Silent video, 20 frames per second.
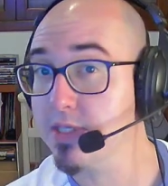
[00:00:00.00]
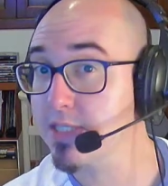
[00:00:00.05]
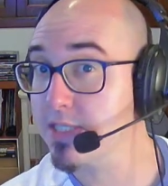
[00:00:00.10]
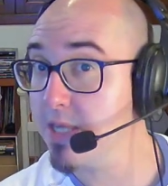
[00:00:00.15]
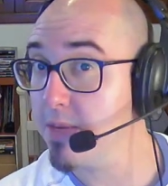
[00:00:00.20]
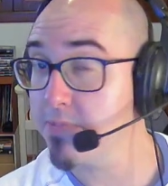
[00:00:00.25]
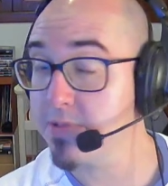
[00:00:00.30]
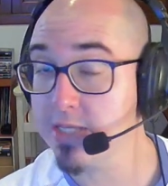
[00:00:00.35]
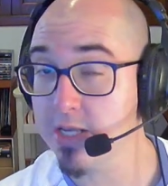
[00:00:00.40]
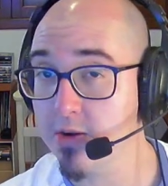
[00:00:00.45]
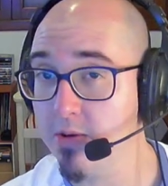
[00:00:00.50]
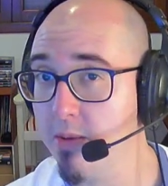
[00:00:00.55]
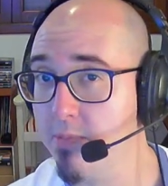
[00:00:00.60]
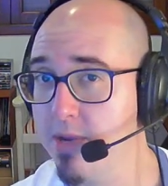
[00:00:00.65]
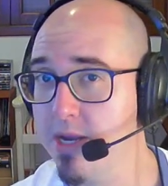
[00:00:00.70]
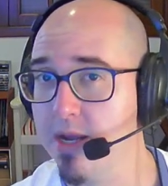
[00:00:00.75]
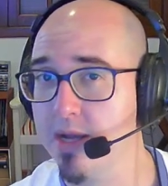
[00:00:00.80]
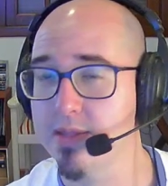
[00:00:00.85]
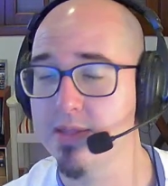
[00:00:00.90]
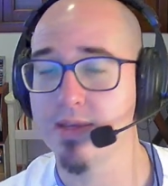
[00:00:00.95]
Sempre será uma
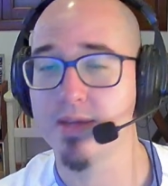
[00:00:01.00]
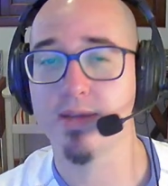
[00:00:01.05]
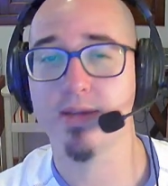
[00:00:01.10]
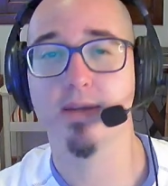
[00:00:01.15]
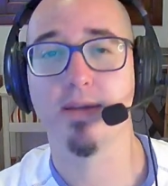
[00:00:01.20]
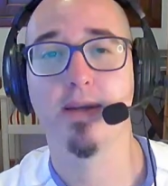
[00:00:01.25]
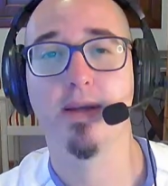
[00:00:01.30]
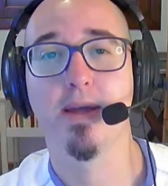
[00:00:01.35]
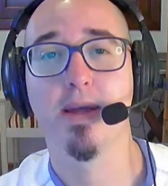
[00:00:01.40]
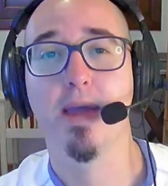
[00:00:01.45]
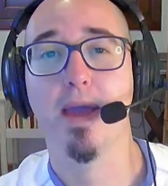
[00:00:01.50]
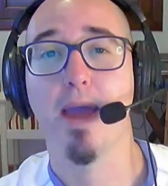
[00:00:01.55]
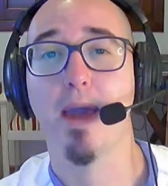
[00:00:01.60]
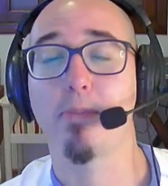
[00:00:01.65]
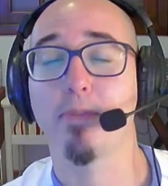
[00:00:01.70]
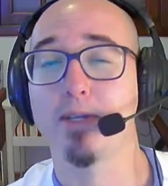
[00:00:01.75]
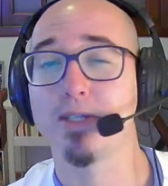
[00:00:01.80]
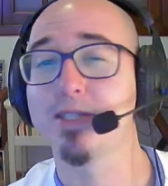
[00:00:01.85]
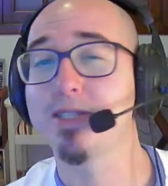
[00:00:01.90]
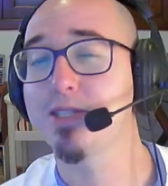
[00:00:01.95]
brincadeira, é
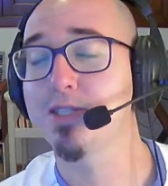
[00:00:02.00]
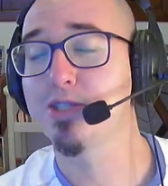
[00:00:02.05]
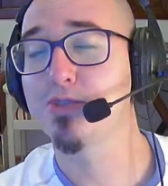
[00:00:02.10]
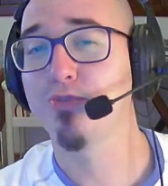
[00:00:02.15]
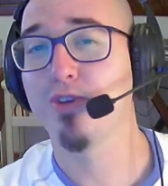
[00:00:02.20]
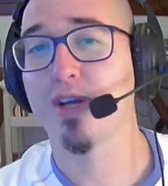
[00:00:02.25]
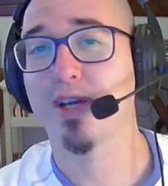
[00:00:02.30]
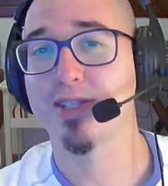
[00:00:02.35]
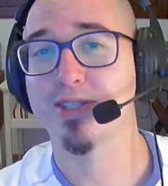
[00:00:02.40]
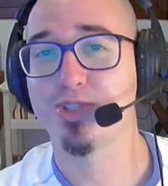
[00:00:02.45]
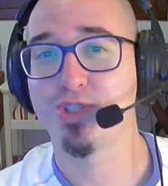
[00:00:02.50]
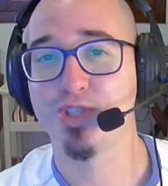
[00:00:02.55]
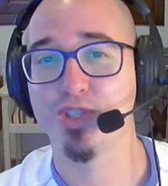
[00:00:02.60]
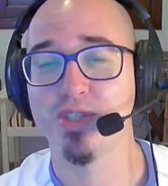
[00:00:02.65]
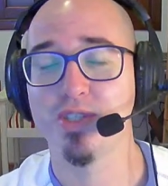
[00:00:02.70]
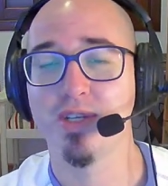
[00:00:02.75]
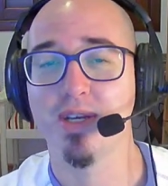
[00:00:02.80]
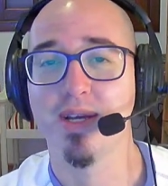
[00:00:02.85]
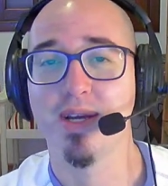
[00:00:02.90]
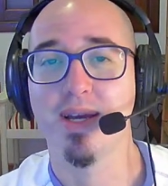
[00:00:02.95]
pra gente se
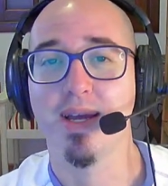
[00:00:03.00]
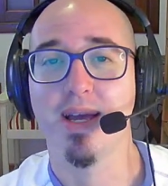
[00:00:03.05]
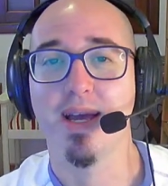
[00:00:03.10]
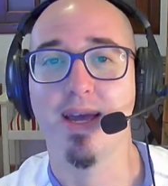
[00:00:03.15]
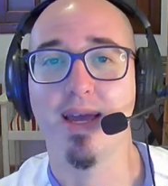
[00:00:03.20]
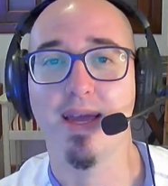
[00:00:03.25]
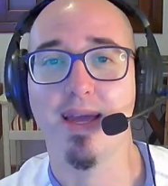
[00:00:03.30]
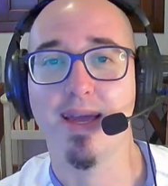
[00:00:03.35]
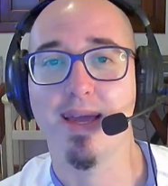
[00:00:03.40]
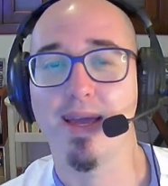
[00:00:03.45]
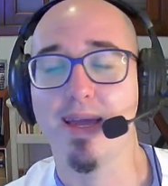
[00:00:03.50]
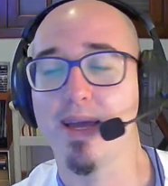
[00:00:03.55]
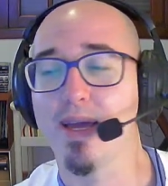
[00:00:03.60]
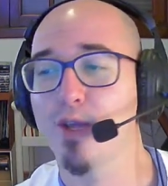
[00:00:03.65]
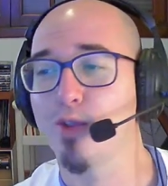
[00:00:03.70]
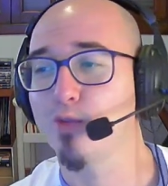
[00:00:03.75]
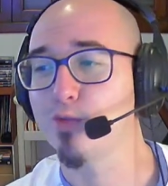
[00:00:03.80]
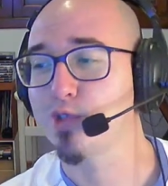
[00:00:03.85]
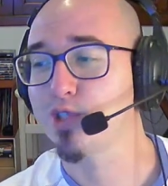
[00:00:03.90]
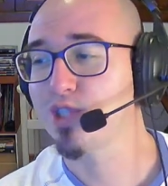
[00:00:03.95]
divertir
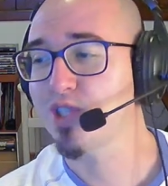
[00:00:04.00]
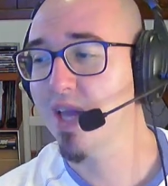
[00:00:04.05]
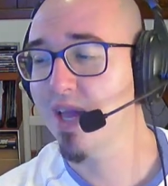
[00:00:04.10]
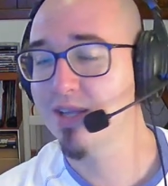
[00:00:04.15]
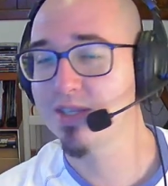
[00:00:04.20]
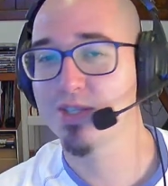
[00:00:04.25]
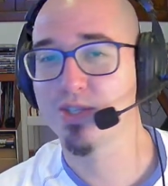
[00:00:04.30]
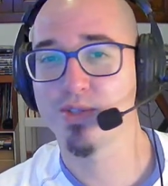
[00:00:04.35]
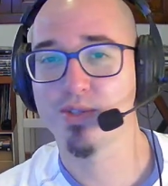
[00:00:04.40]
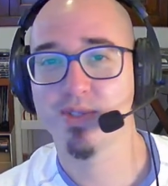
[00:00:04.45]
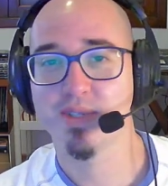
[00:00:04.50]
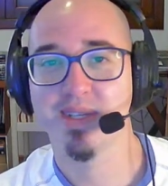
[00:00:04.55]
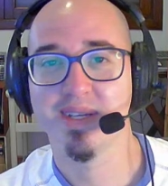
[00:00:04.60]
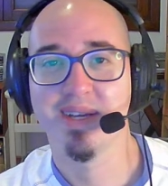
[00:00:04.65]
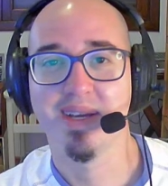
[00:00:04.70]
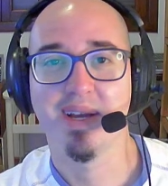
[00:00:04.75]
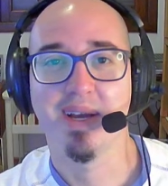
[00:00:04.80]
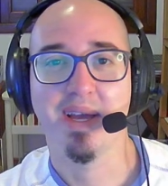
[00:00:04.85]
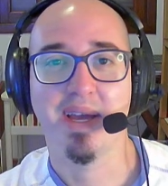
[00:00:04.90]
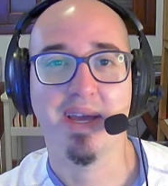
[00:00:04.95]
é, no chat,
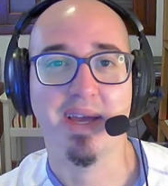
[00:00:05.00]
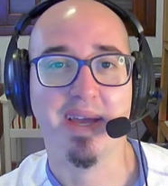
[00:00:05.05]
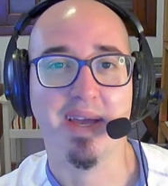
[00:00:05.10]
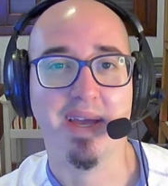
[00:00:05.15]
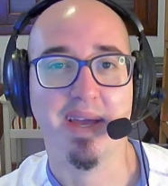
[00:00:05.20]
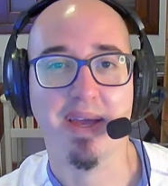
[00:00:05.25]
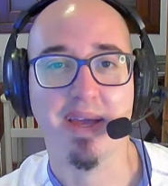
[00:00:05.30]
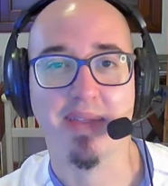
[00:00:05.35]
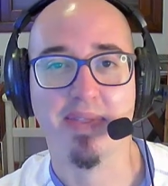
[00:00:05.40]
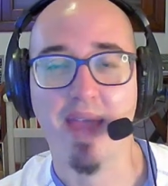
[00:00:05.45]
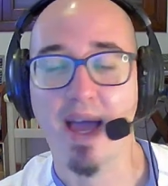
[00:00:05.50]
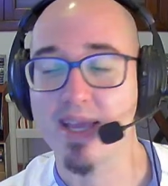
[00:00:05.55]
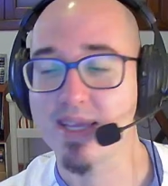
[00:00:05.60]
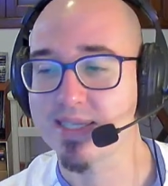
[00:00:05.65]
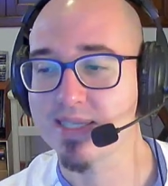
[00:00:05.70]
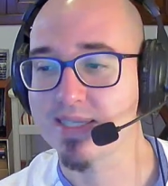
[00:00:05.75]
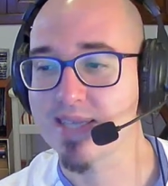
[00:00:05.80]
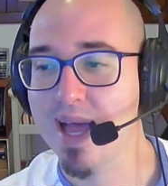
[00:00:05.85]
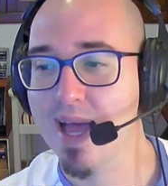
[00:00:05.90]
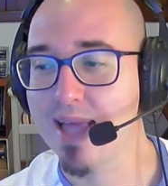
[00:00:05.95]
é, dar
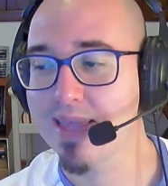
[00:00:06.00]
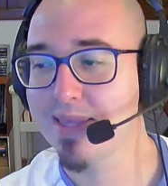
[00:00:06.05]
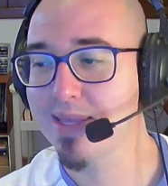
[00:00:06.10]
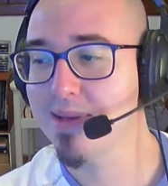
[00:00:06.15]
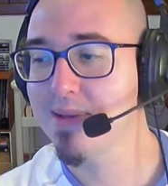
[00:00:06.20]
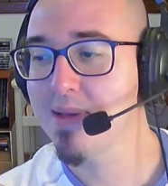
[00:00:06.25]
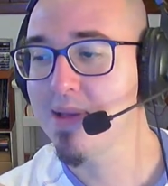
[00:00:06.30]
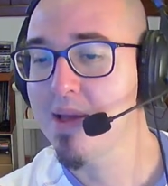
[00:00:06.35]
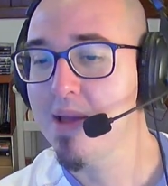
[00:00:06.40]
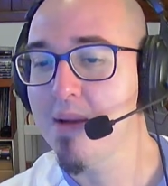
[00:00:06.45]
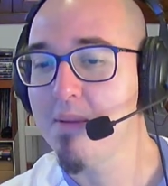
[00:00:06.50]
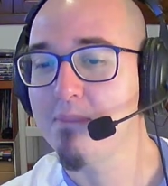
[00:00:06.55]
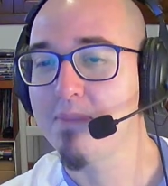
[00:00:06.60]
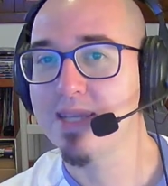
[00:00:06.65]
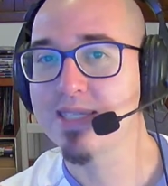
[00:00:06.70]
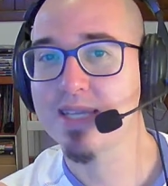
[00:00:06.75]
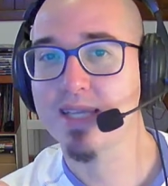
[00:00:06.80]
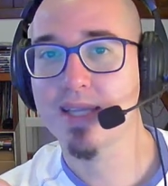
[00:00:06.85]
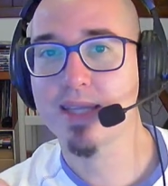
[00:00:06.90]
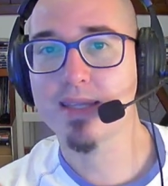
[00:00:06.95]
risada,
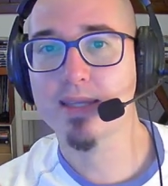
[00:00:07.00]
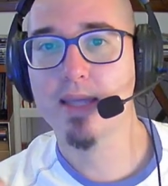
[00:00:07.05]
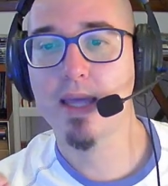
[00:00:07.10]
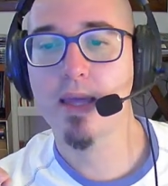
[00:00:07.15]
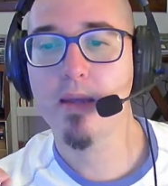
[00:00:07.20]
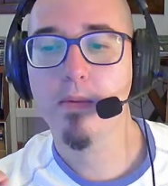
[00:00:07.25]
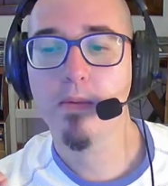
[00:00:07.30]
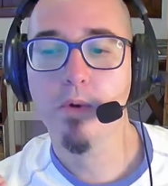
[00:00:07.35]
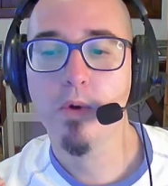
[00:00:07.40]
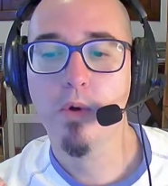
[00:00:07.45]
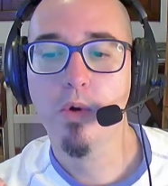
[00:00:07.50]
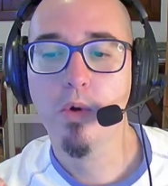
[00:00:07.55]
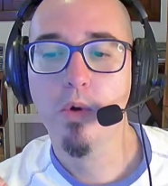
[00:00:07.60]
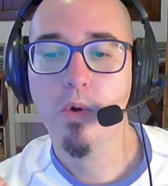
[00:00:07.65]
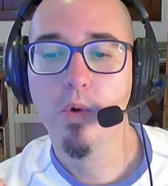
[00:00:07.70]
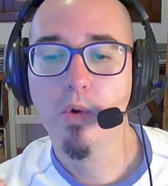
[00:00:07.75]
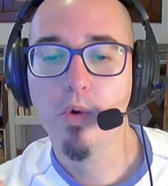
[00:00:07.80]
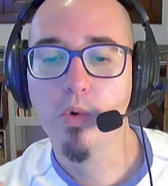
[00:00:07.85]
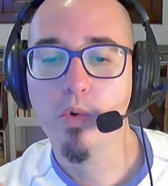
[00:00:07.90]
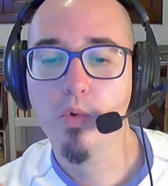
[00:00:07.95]
mas ela tem
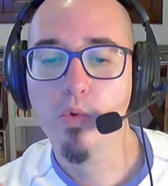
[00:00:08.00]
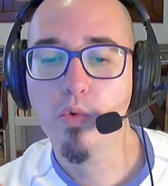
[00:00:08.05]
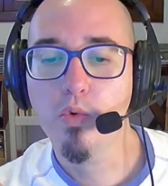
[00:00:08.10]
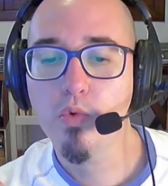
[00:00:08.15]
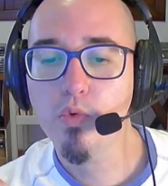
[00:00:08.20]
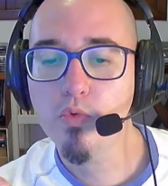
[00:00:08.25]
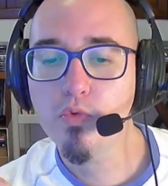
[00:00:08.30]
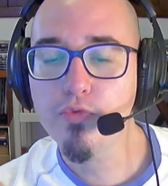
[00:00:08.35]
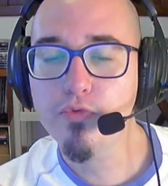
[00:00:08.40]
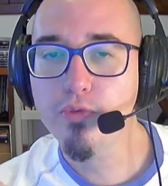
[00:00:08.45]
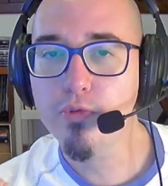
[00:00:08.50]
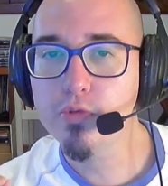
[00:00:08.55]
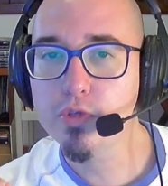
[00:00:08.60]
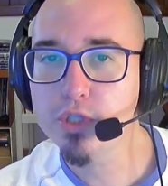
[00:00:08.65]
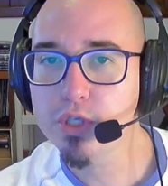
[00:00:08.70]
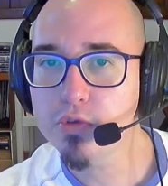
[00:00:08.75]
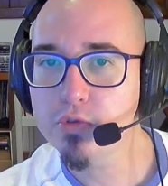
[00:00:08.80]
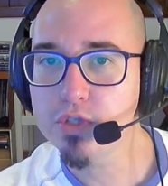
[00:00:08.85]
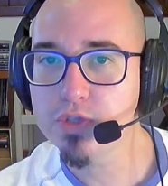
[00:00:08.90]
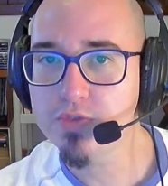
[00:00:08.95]
um
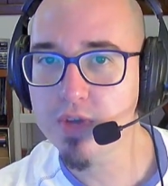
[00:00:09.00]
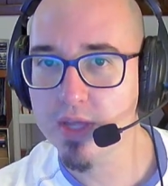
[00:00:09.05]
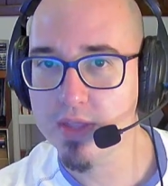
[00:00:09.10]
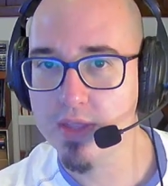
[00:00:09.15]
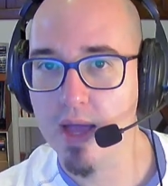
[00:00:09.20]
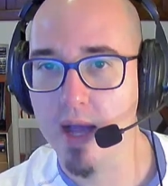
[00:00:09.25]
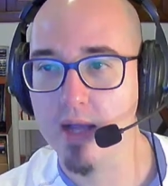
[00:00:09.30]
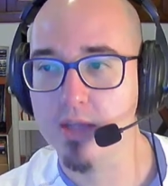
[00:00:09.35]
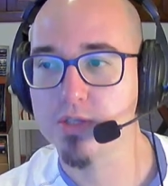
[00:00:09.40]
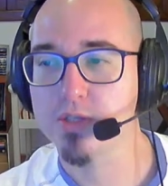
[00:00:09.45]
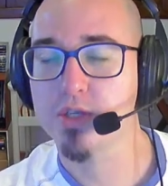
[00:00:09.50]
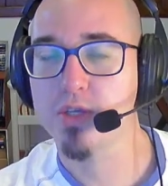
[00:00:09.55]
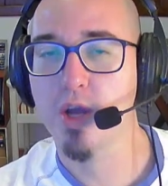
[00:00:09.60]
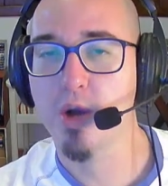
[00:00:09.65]
fundinho de verdade.